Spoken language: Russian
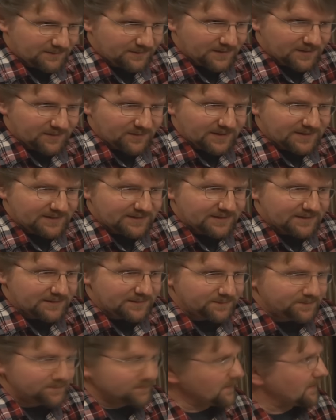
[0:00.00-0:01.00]

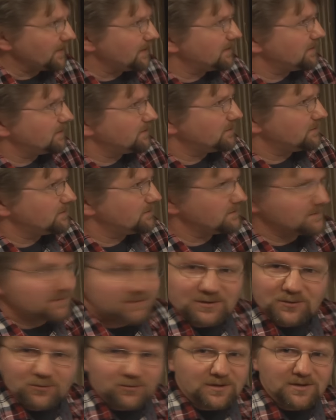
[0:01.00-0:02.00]
формате э,
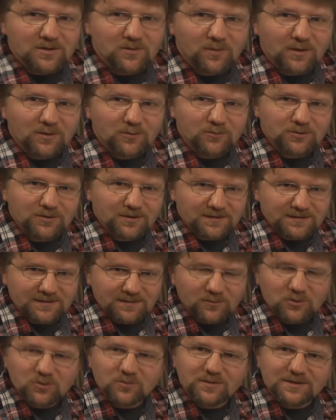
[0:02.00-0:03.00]
сегодня не получится.
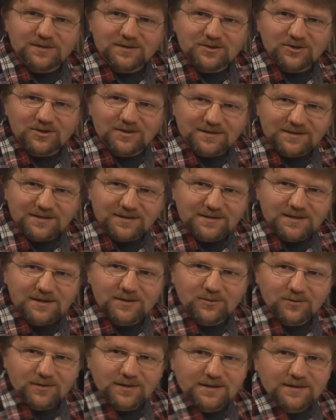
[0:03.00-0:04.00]
Может быть, через
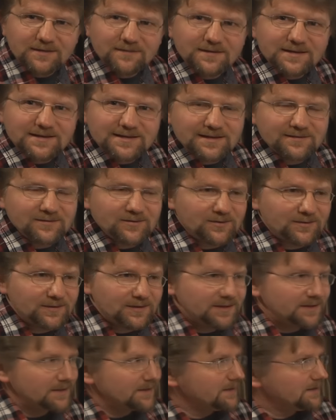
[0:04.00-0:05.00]
недельку я это выставлю.
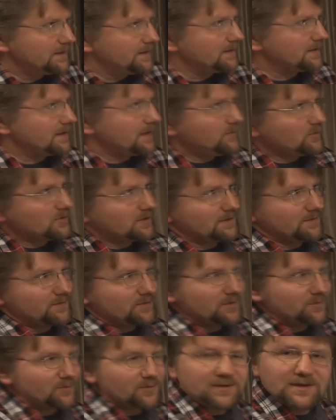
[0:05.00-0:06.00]
И там вот это
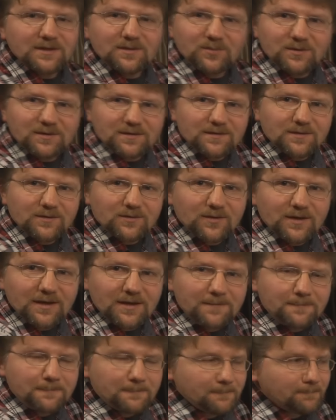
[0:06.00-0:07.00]
все будет написано,
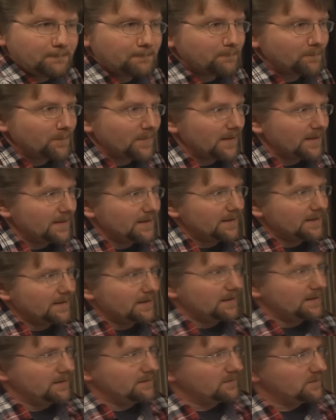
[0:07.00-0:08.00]
окей?
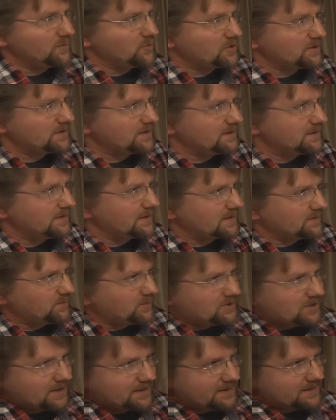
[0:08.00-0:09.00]
Вы можете
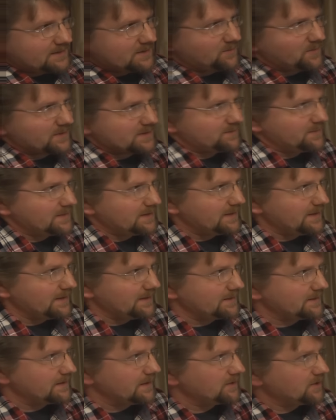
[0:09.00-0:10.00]
распечатать и
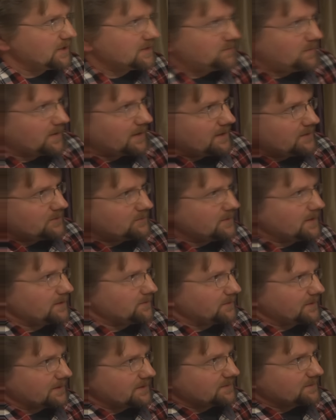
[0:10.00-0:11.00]
посмотреть. А сейчас пока сюда
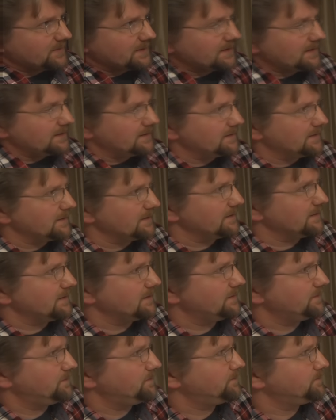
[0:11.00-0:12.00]
только смотрите.
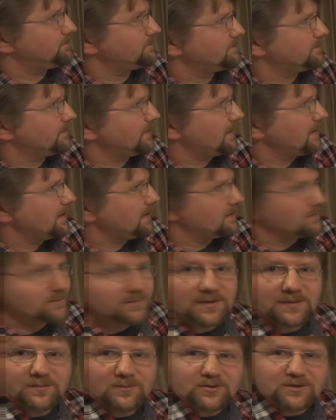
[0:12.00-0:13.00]

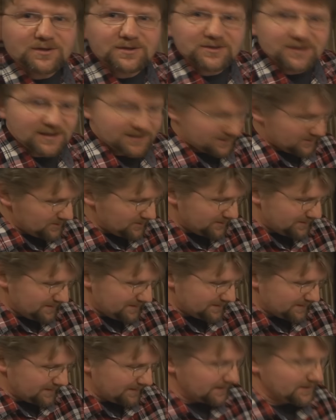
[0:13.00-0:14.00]
Потому что сейчас через
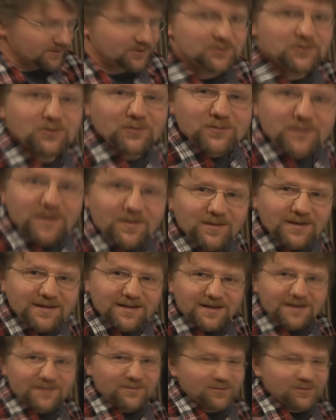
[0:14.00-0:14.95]
несколько часов мне опять на